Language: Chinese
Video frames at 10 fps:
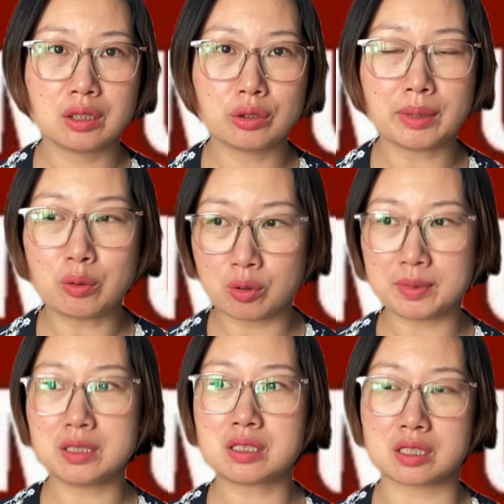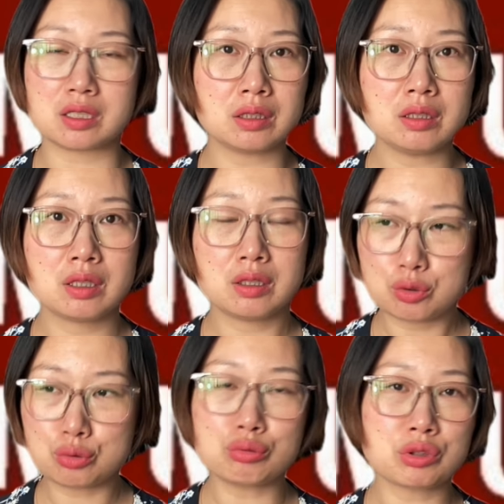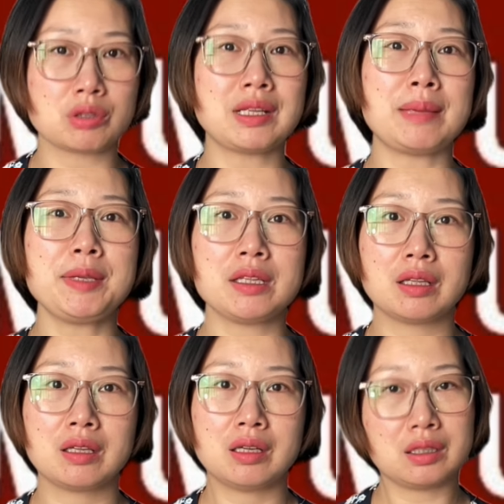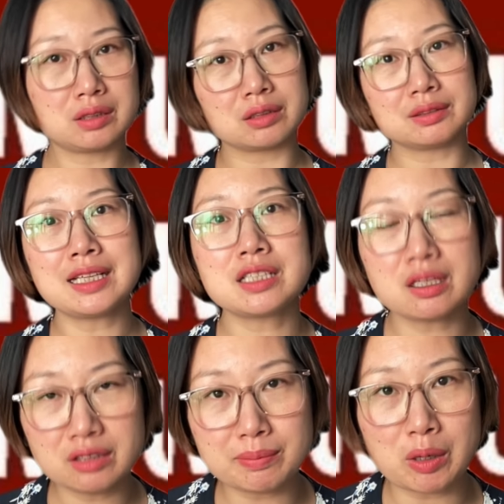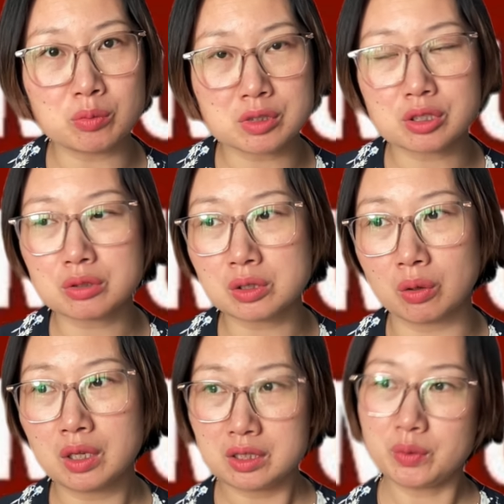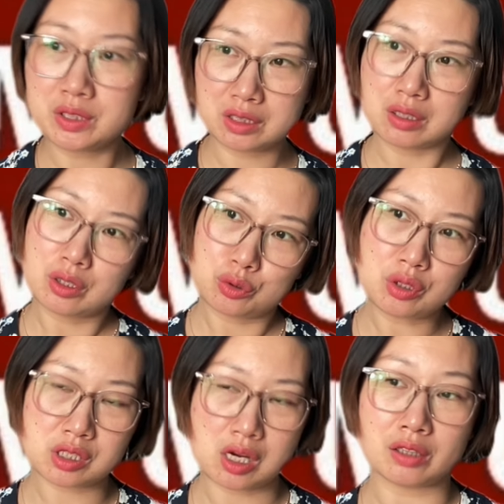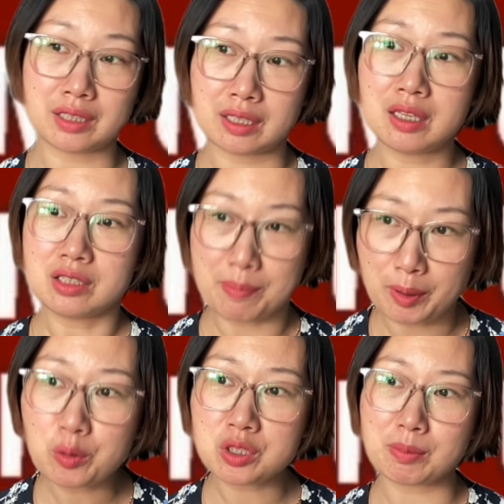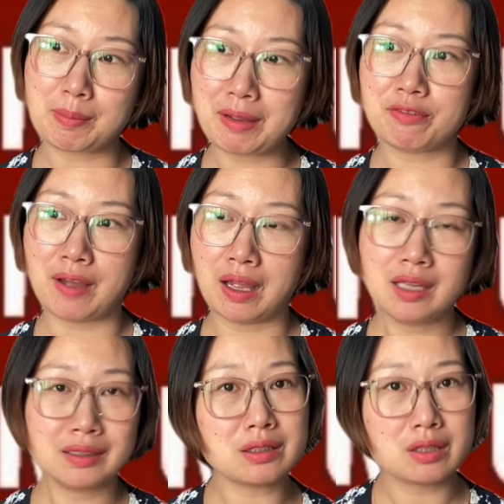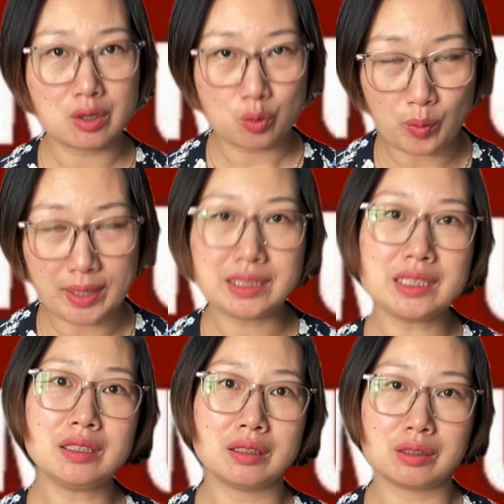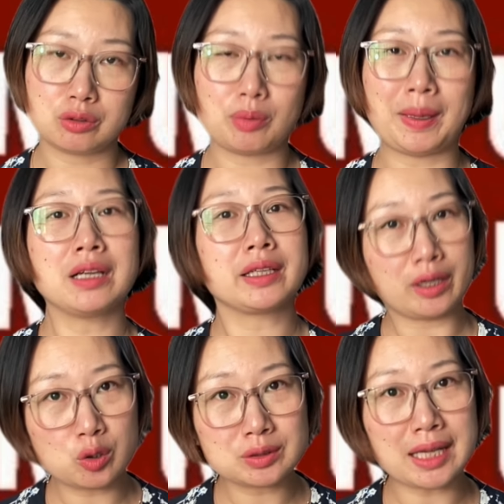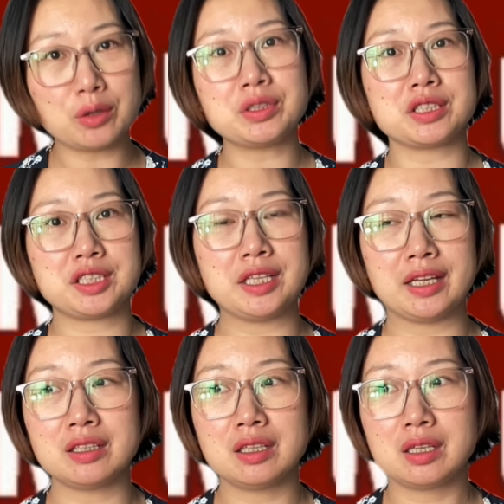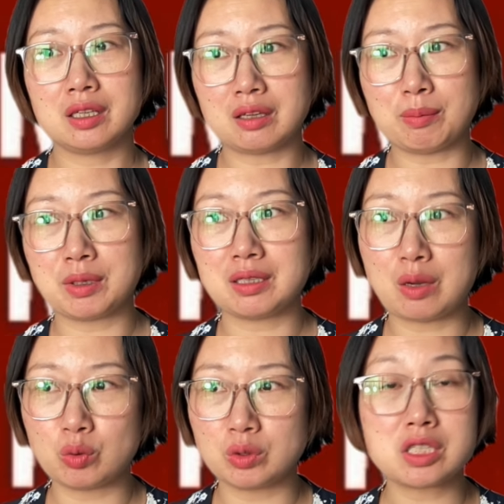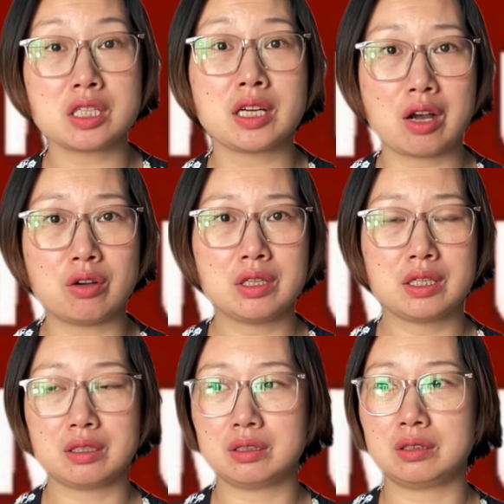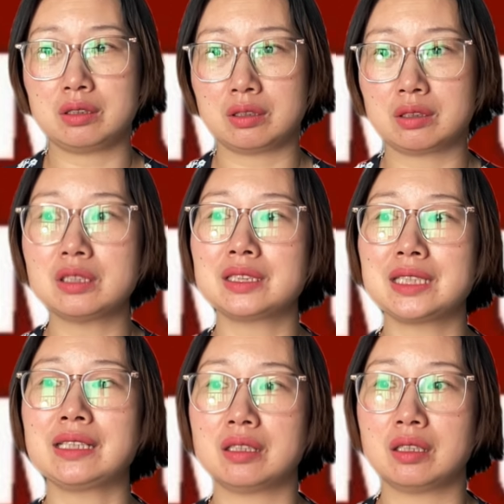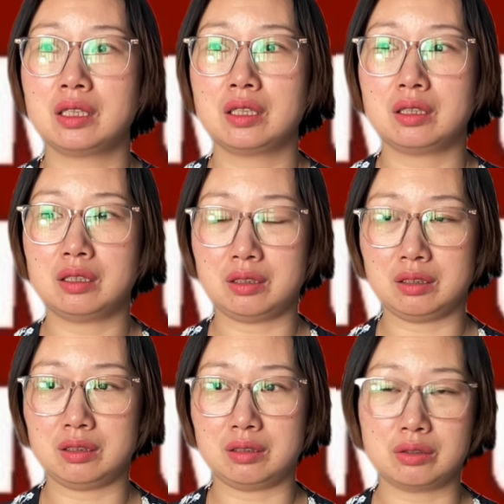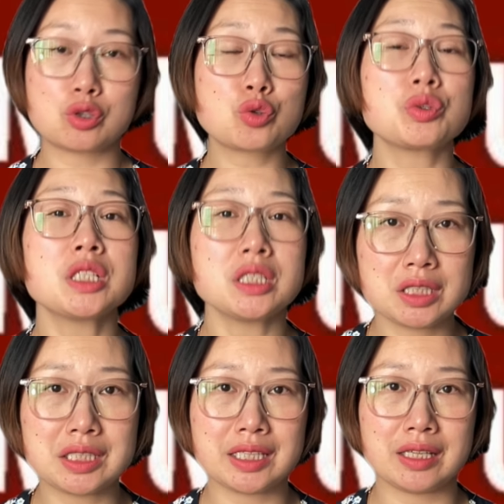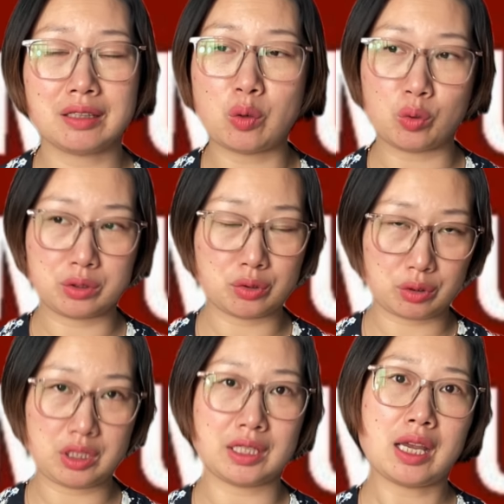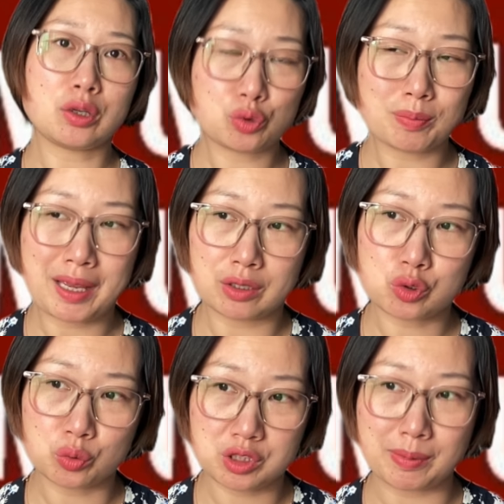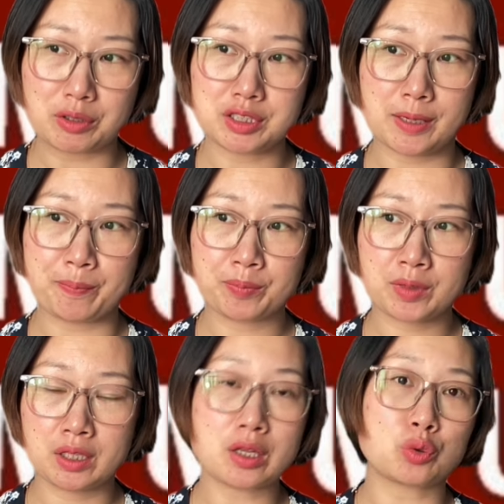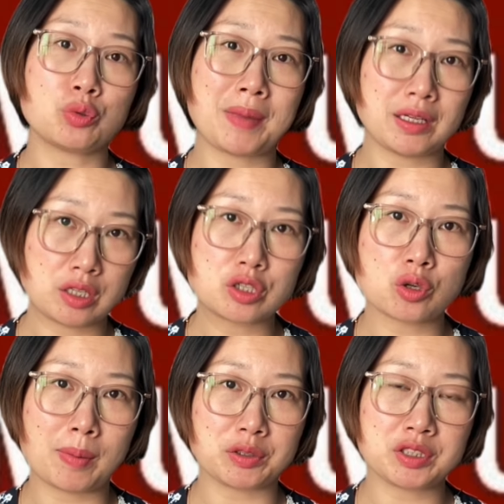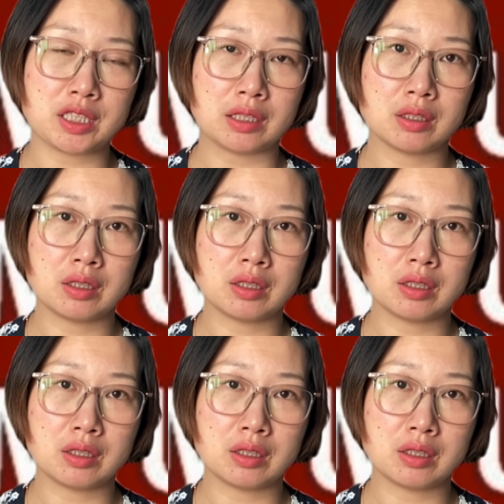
对吧？我们只能束手待命啊，等待上帝把我们收走，因为确实好像也没有什么办法。那唯一，对吧？给后代留点钱，那么让我的治疗呃更加的。呃，舒适一些，那我就应该要去买重疾保险，要去买人寿保险。